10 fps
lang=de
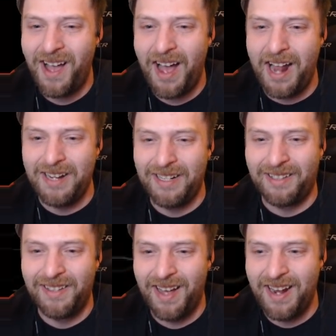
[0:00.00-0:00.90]

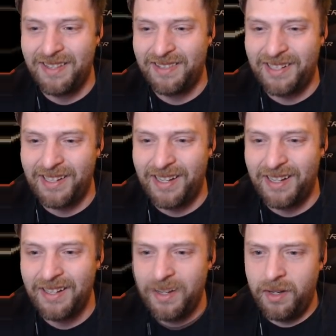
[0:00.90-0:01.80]
Alter, alles
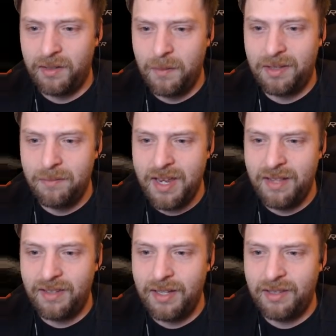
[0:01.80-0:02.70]
klar. Oh, sind wir jetzt im
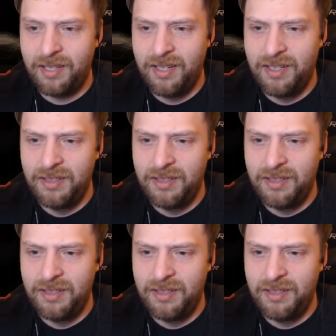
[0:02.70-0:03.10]
Jenseits.